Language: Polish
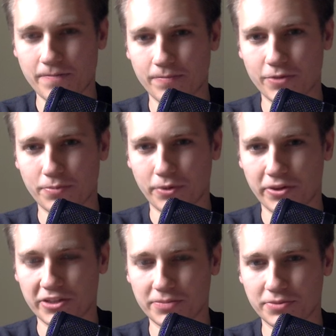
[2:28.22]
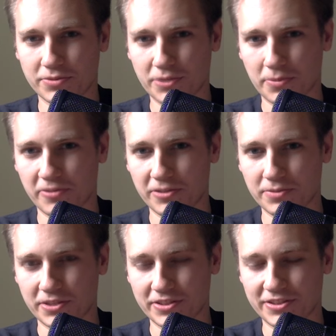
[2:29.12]
no to projekt jest później przejmowany
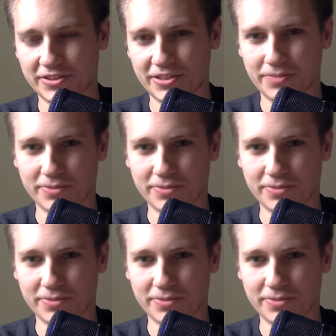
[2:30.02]
przez,